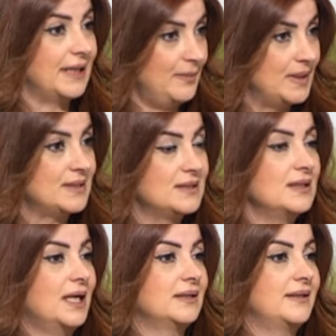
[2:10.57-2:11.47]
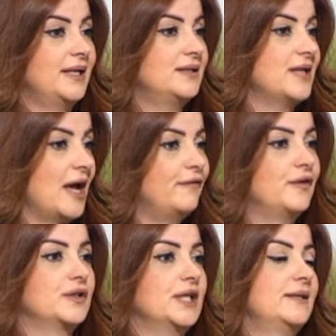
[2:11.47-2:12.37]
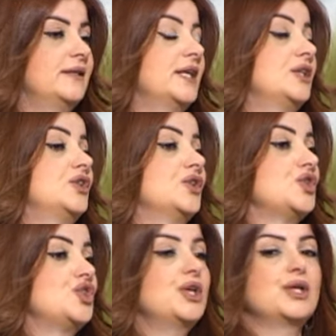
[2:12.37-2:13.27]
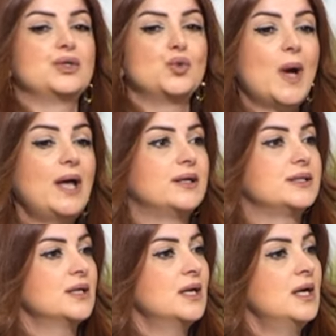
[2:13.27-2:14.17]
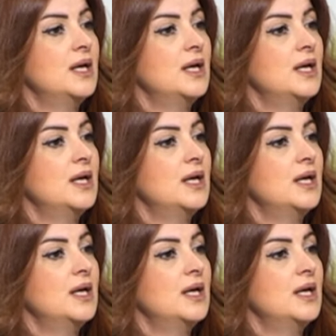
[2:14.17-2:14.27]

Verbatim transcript: تعبت حطيت افورت حطيت جهد وقت